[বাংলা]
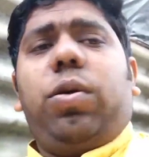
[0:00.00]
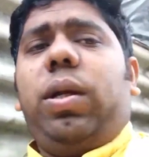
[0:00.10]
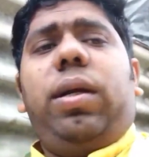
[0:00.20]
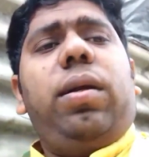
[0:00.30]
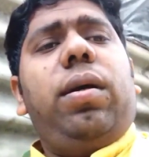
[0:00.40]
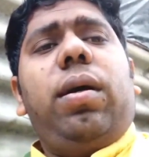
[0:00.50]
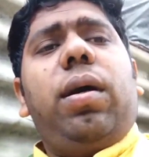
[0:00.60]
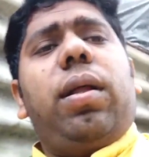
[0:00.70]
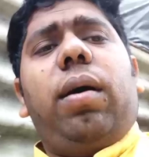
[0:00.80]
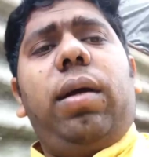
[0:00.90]
চলেন
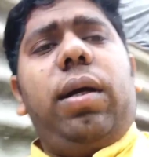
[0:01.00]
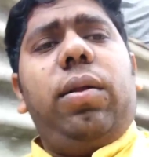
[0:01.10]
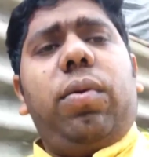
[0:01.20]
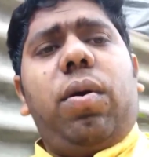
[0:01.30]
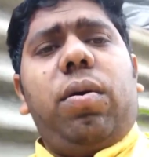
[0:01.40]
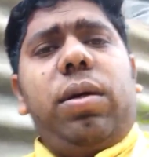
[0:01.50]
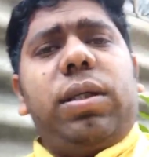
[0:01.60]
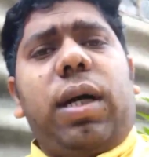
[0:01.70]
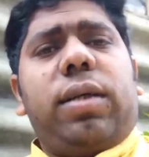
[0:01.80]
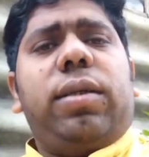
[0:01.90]
তাহলে কিন্তু
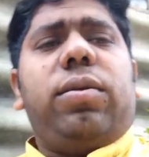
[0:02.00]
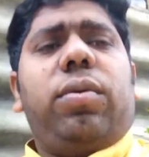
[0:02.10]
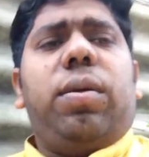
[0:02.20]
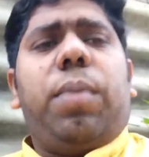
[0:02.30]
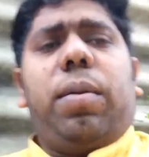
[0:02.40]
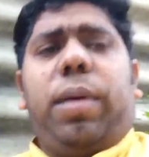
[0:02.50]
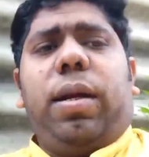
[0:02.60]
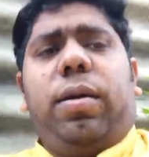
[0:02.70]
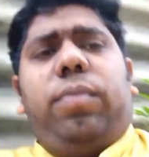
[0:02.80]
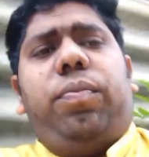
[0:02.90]
কখনোই সাকসেস হতে পারবেন
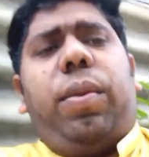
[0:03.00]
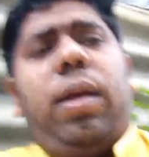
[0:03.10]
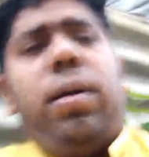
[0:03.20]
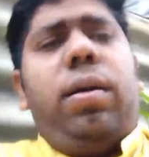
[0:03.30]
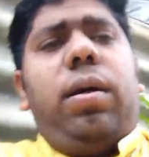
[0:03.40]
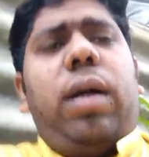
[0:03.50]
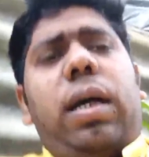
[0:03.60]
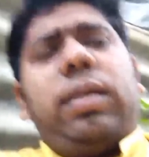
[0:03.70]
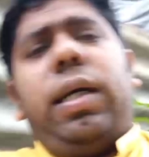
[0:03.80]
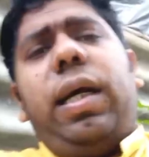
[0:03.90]
না
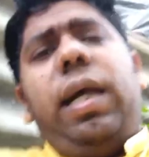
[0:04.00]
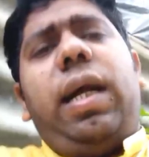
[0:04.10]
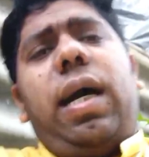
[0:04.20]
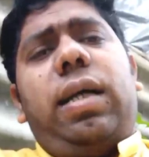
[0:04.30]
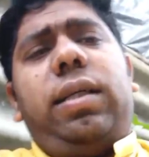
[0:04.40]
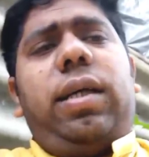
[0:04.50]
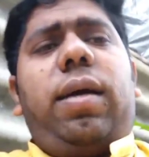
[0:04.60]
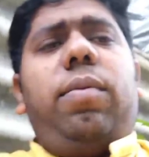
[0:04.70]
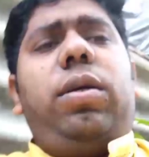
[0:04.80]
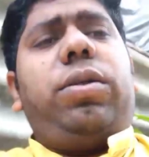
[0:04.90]
আজকে কিং খান
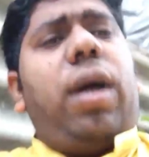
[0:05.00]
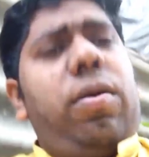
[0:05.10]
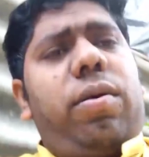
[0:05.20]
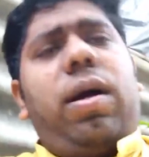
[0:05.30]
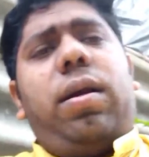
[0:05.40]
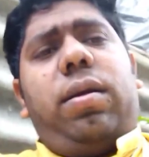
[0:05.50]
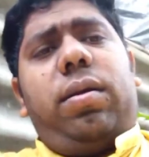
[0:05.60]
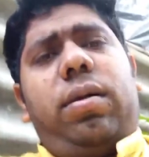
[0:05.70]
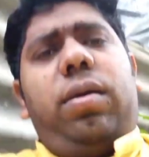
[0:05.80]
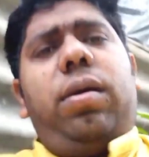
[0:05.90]
যাকে বলি শাহরুখ খান
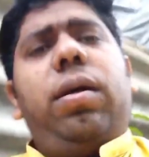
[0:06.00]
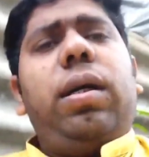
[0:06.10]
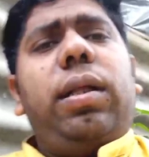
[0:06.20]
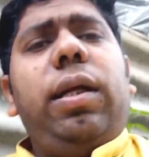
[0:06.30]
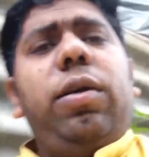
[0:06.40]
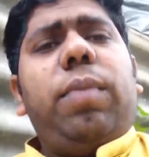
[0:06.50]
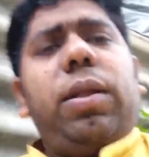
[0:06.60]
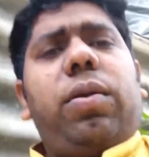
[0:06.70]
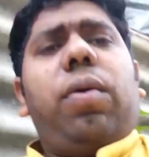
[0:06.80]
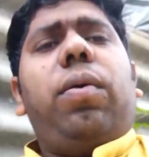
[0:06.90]
তিনিও
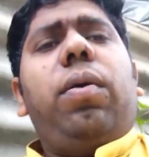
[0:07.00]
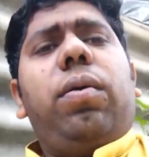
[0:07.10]
মাত্র